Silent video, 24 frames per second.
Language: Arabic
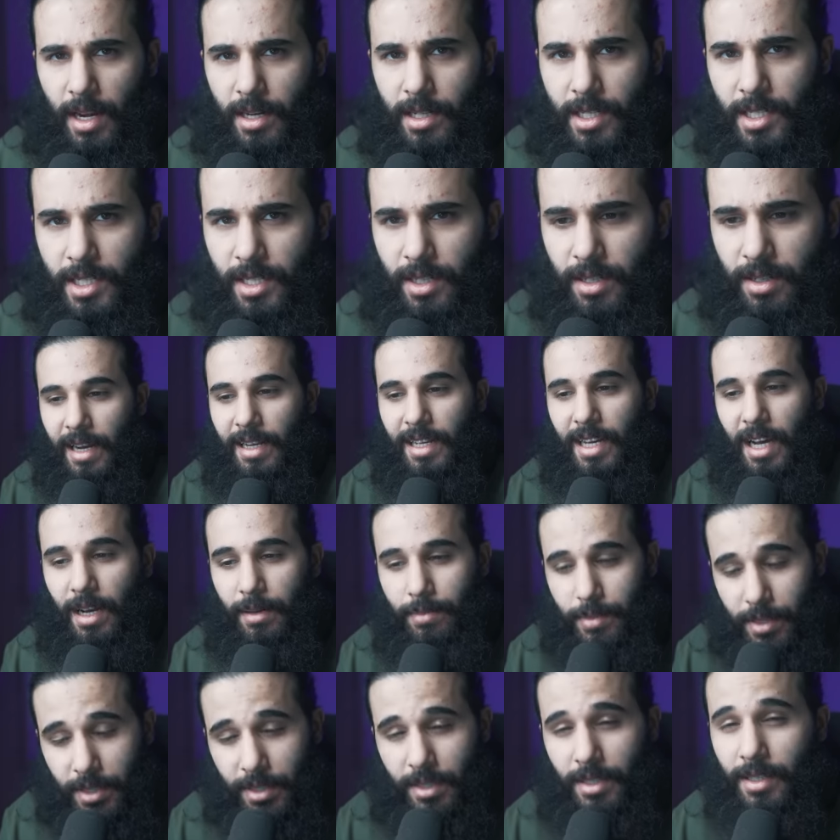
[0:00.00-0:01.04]
الحين قال
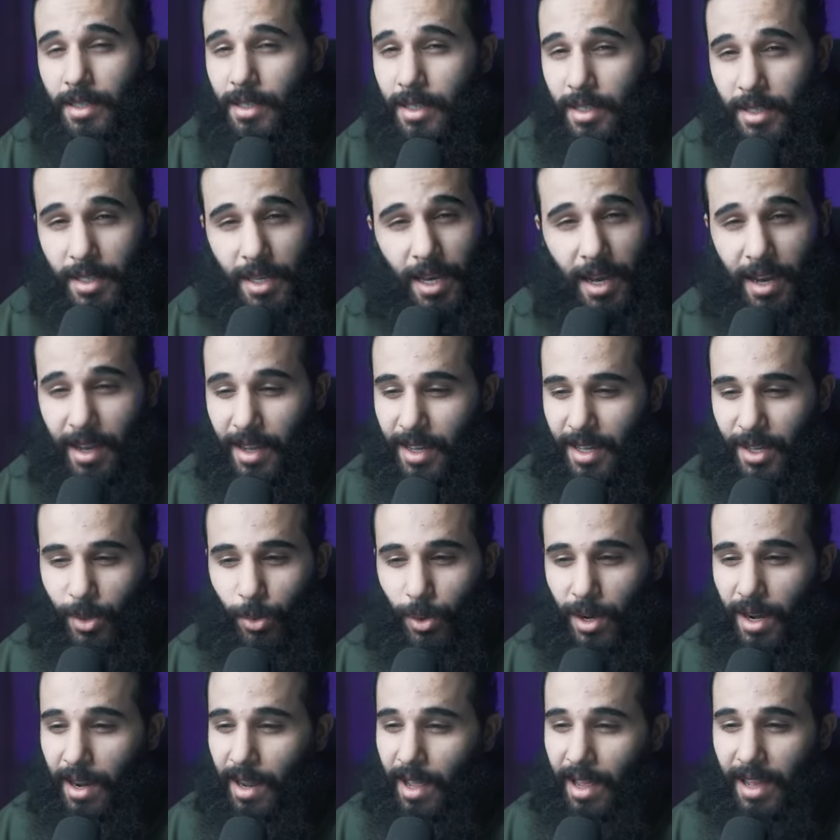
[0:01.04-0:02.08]
كعب ايه يا اخي
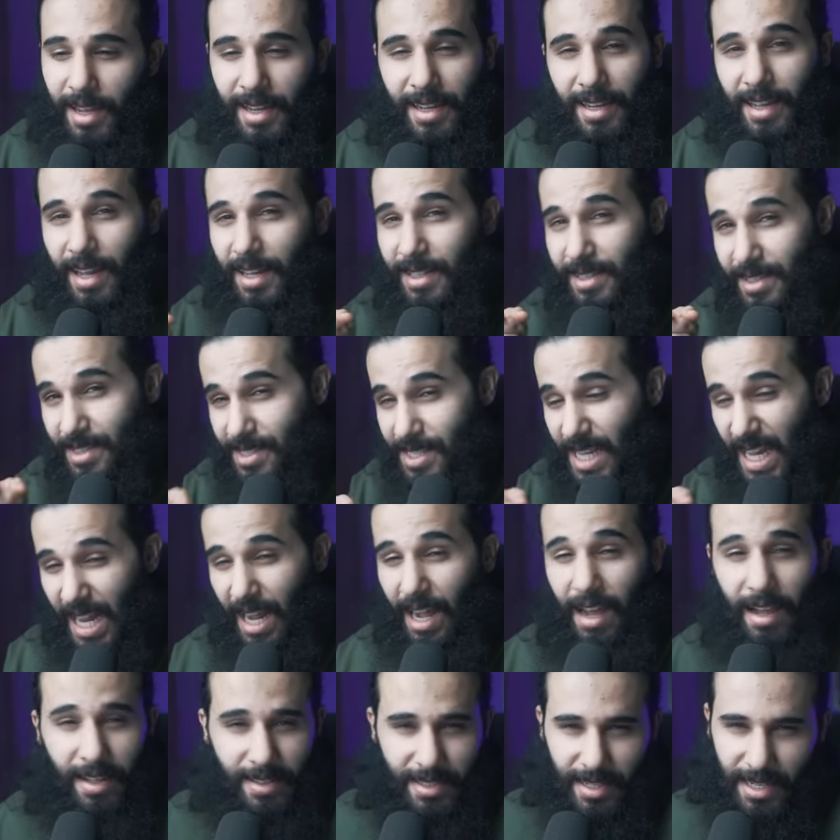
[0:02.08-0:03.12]
والله انت
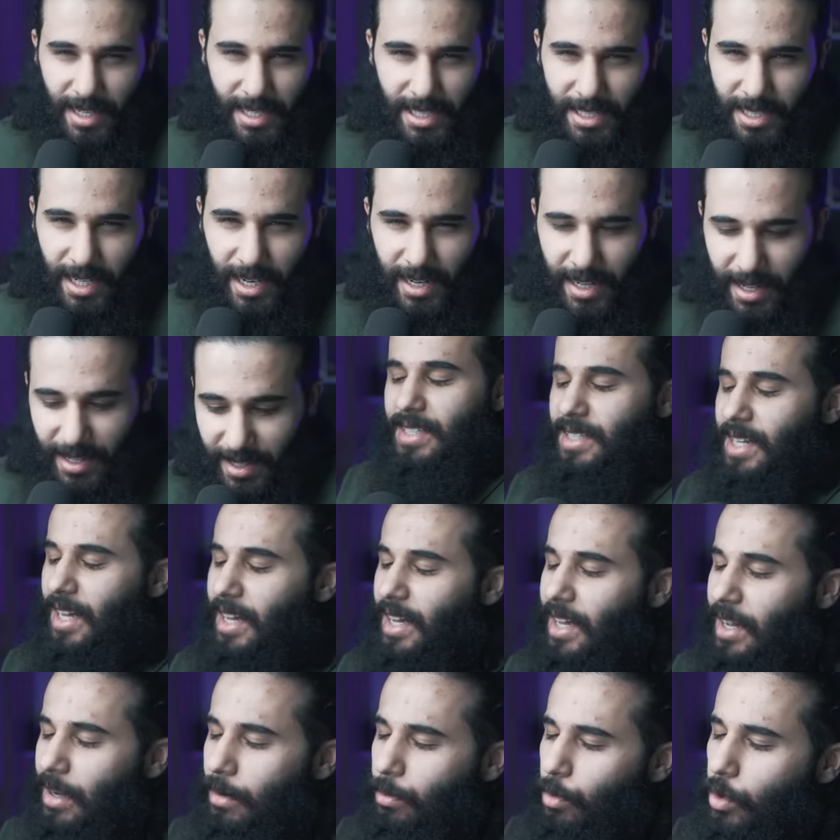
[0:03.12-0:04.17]
سعاده يا شيخ يا
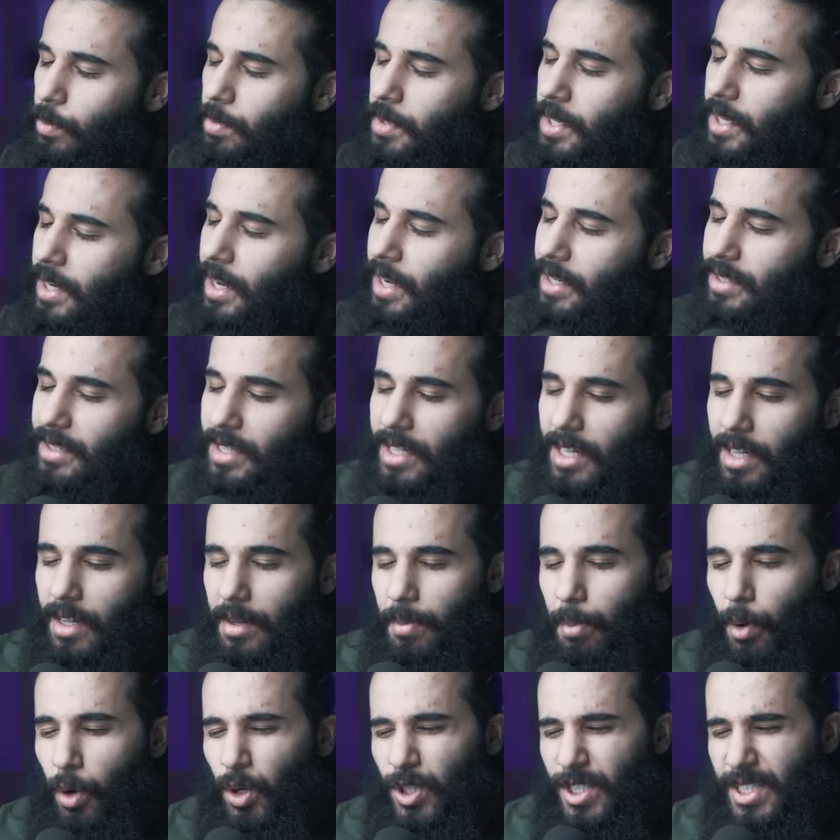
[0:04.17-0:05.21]
شيخ ممكن
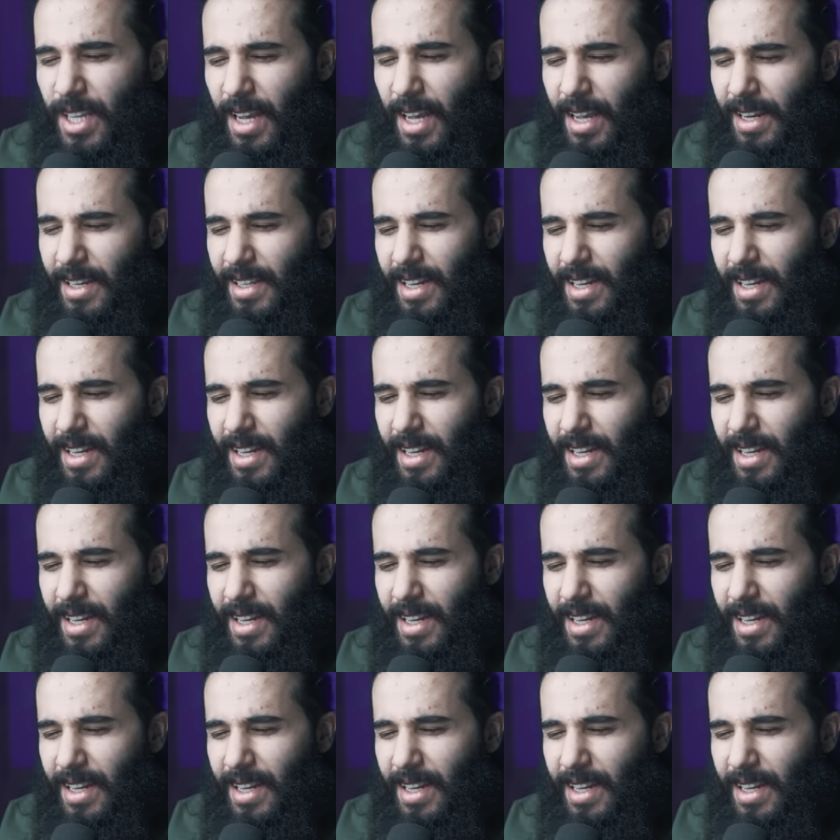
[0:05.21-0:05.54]
اعطيك بوسه على